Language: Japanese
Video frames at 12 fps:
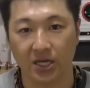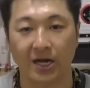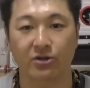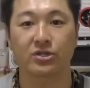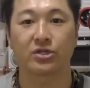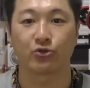
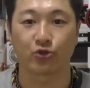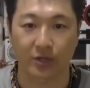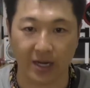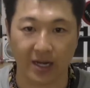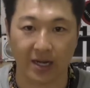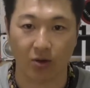軽い負
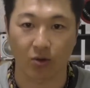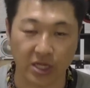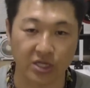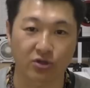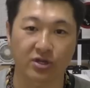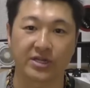荷
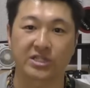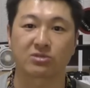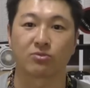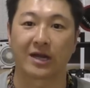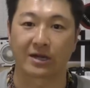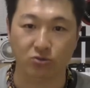適度にいつ
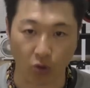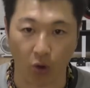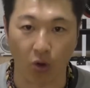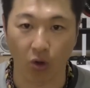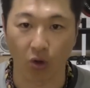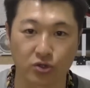もやる
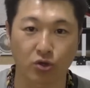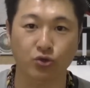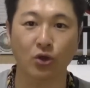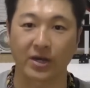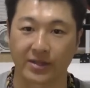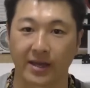というこ
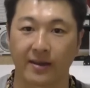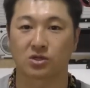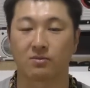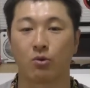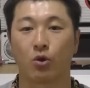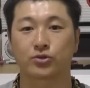とがね、
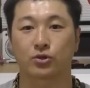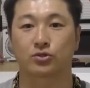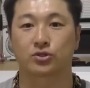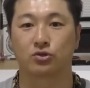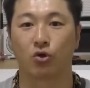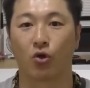太ももを細
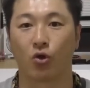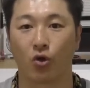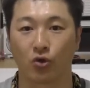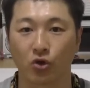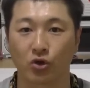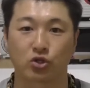くする
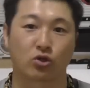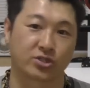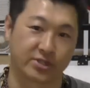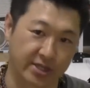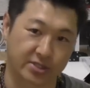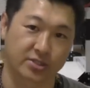方法の一
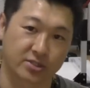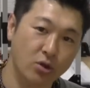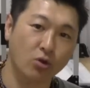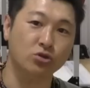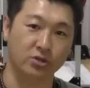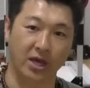つです。とい
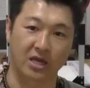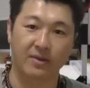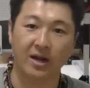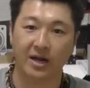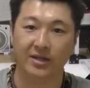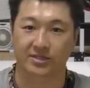うことで、
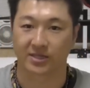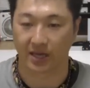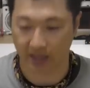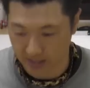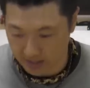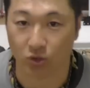今からです
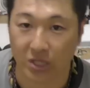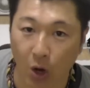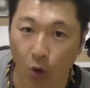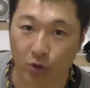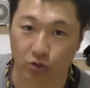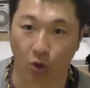ね、この
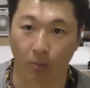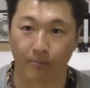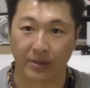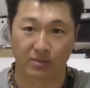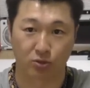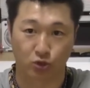タオルと
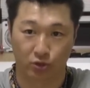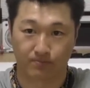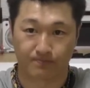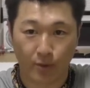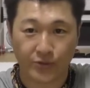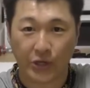
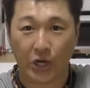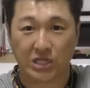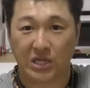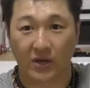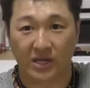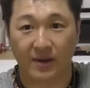ペットボトル、持ってる
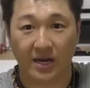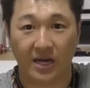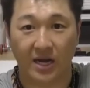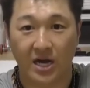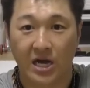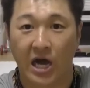方は今か
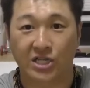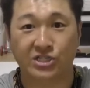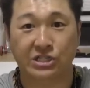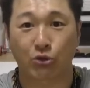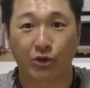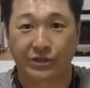ら
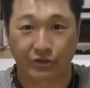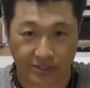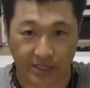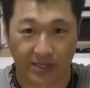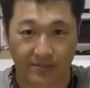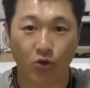走って取りに行ってく
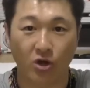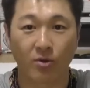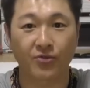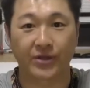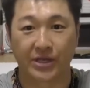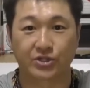ださい。これを
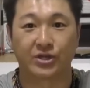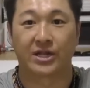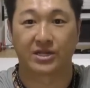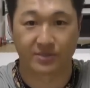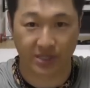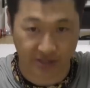持って一緒に
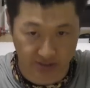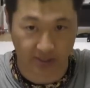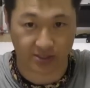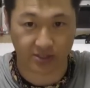やっていきま